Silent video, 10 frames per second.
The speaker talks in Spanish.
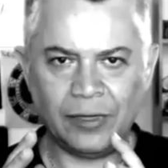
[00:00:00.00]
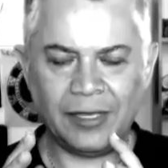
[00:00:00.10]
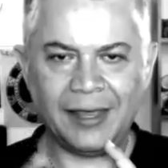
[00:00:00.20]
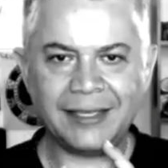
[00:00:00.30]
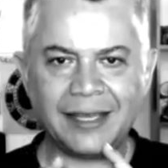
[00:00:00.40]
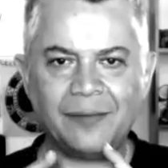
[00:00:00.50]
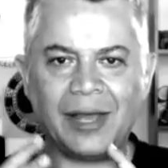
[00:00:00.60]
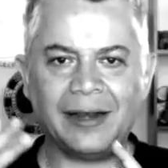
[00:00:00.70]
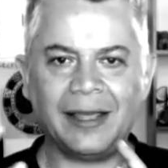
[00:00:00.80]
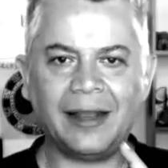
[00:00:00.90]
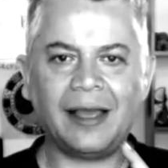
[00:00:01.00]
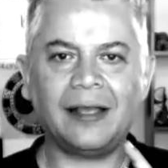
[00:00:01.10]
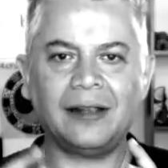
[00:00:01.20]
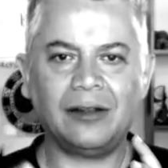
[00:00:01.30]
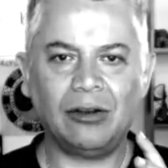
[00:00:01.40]
y de esa
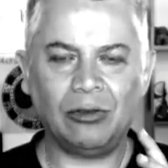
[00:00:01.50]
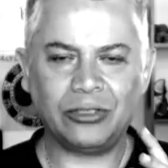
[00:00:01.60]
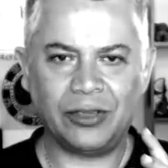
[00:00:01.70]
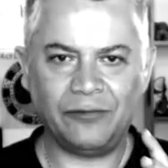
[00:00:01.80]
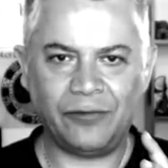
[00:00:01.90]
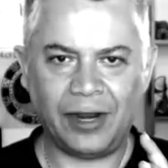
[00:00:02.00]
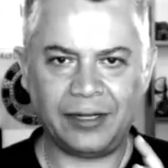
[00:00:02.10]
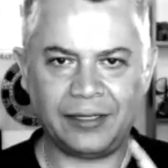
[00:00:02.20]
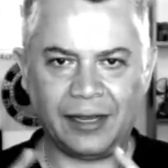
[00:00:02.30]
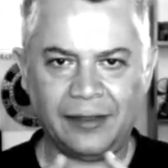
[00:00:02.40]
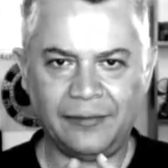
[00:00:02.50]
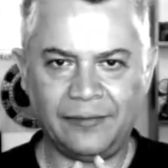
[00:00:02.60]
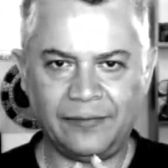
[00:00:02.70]
manera los enfrenta.